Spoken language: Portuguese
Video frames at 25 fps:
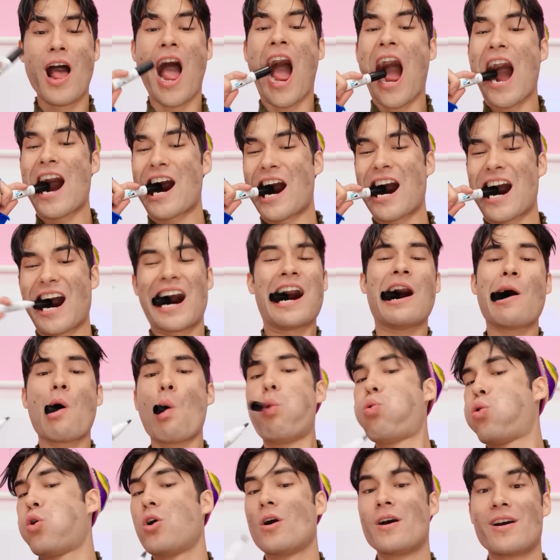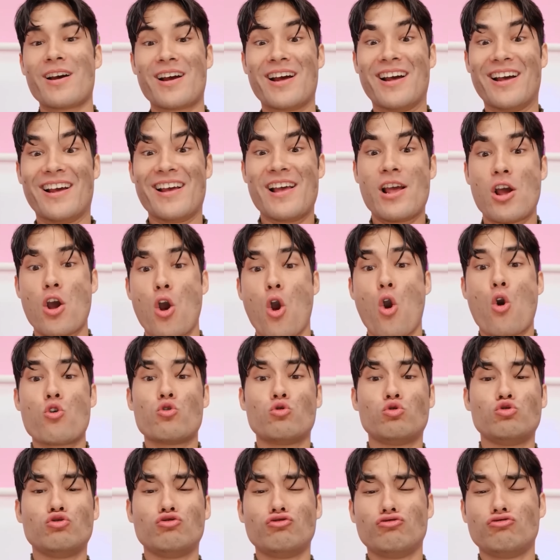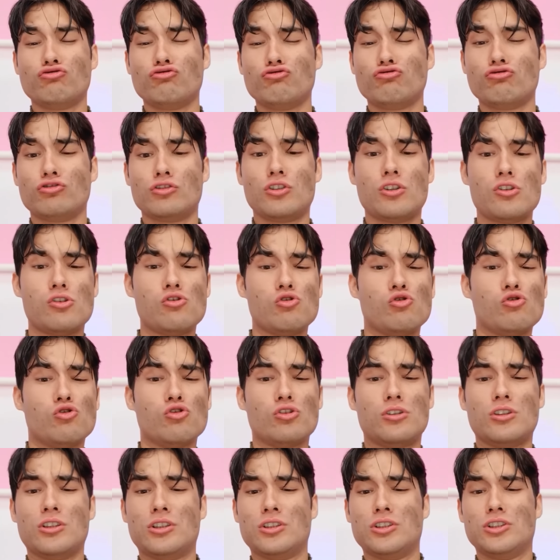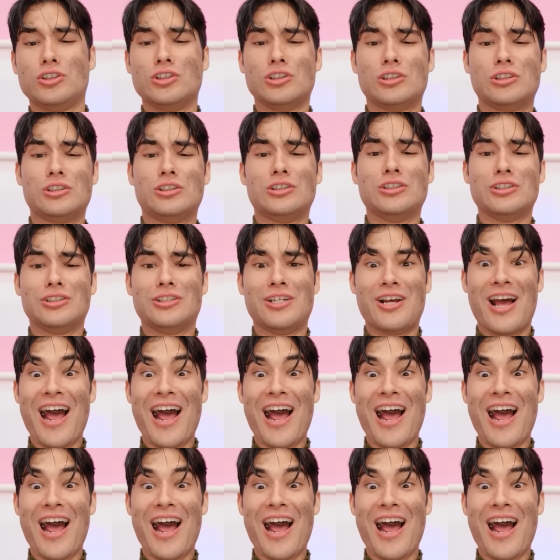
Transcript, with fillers: Parece que está ficando ótimo. Só preciso refinar algumas coisinhas.